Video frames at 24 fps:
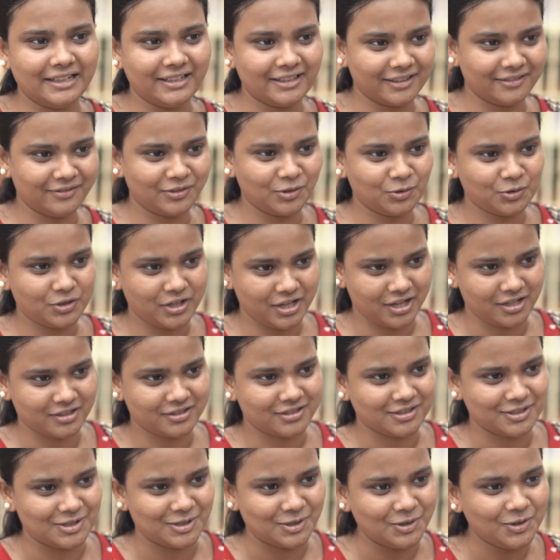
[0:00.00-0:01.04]
ইন্টারভিউ দেওয়ার
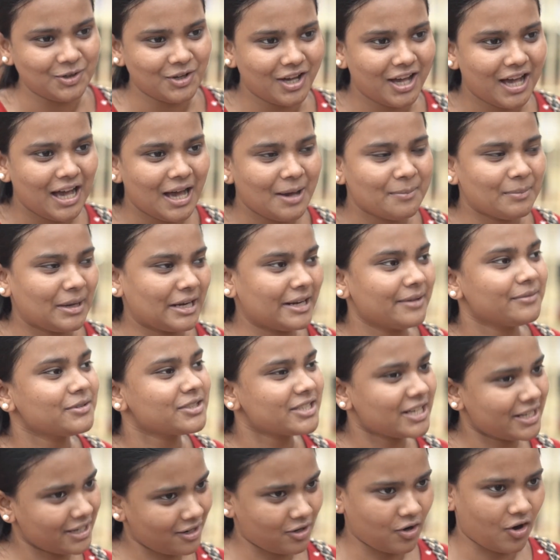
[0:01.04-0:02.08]
ছিল মানে আমি
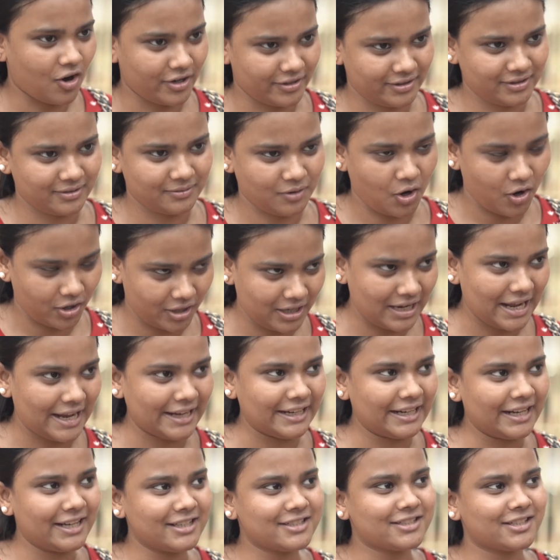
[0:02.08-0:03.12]
সেটা ঘর
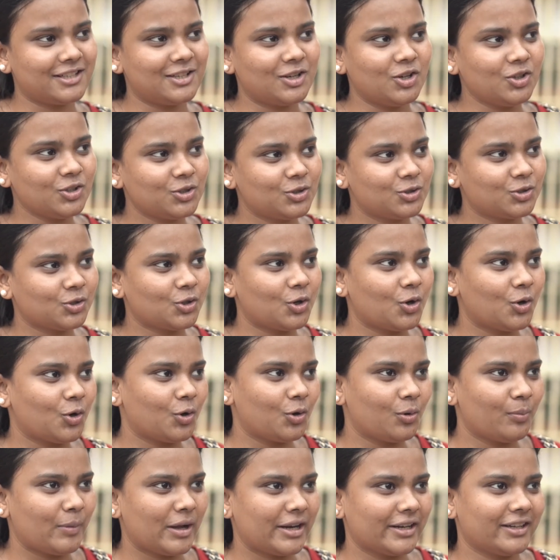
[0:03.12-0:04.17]
অনলাইনেই ছিল তো
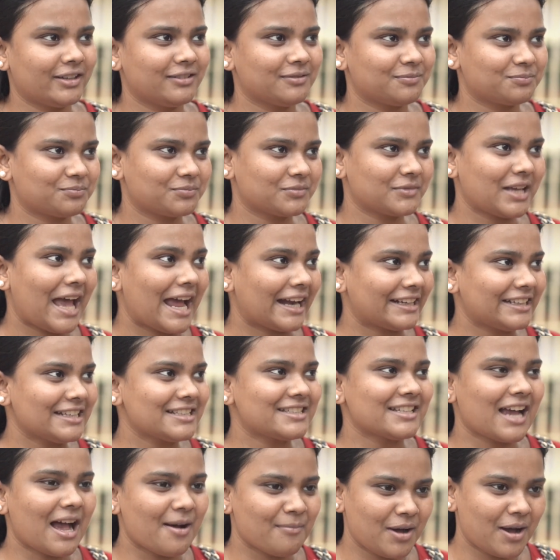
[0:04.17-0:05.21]
মানে একটা
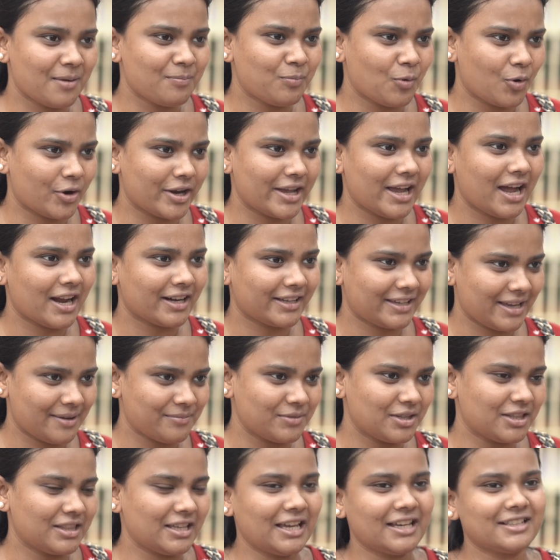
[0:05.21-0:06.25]
জামা পরে আর কি
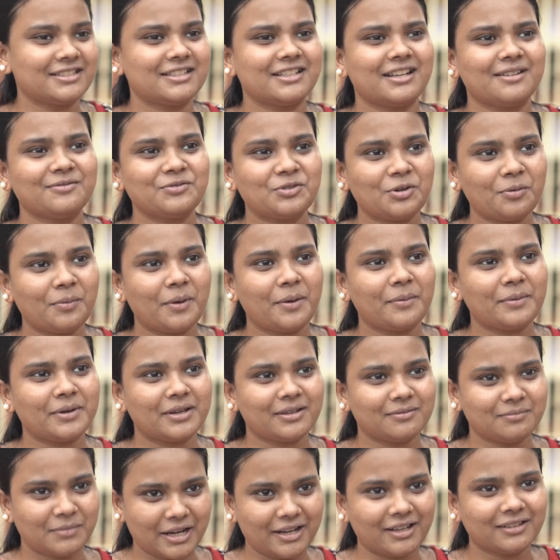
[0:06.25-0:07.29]
আমি দিয়েছিলাম তো ভেবে
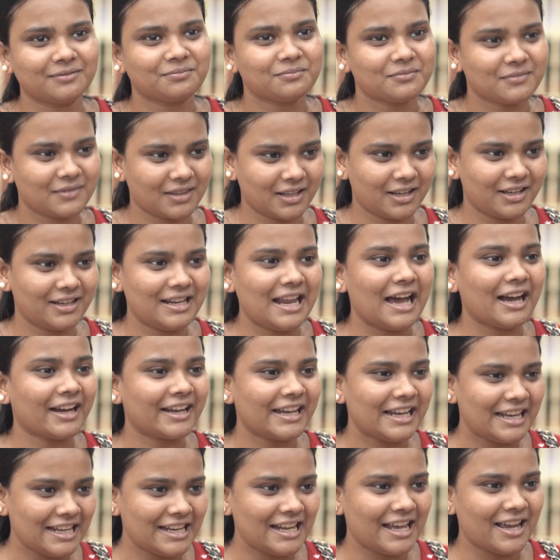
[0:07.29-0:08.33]
মানে
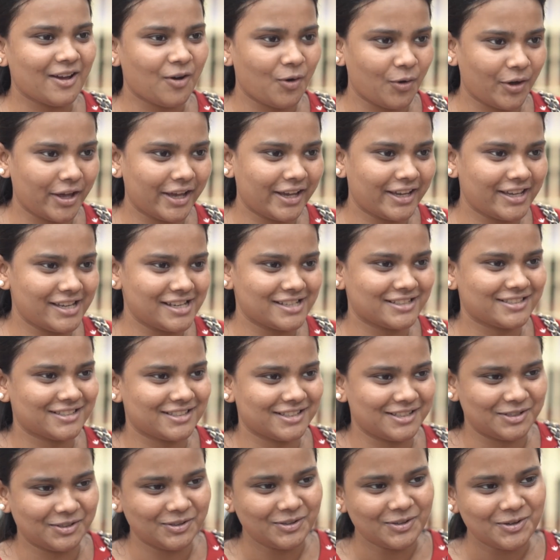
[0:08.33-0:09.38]
লাকিলি হয়ে
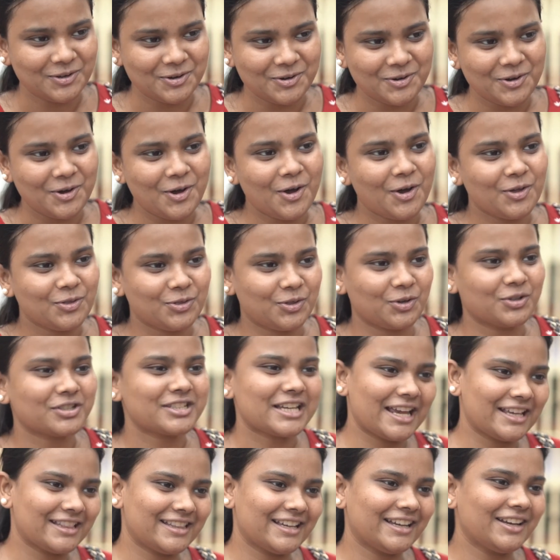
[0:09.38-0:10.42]
গিয়েছিল তো
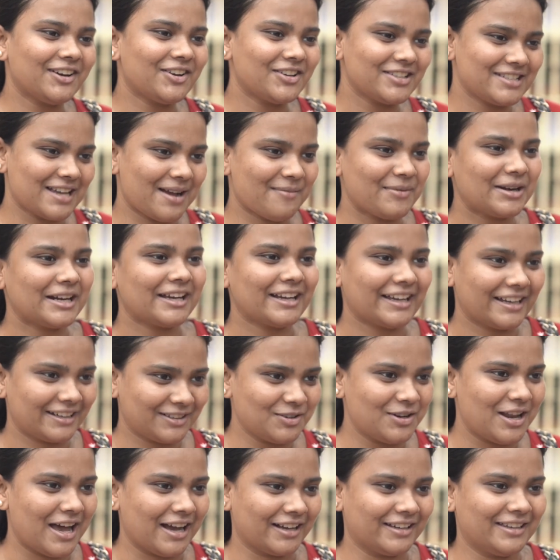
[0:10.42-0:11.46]
সেই থেকে ওই জামাটাকে
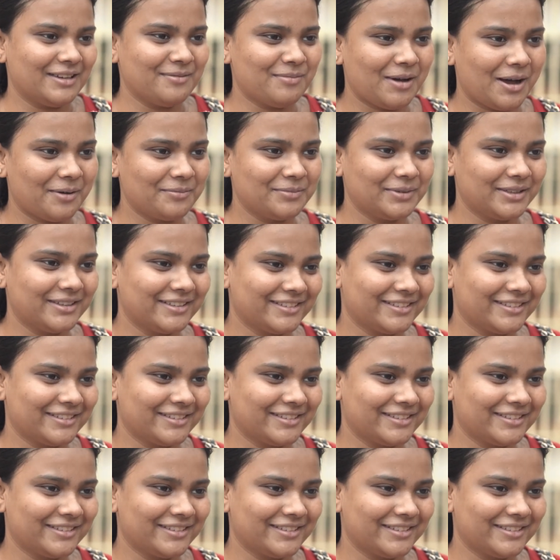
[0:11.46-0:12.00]
একটু লাকি ভাবি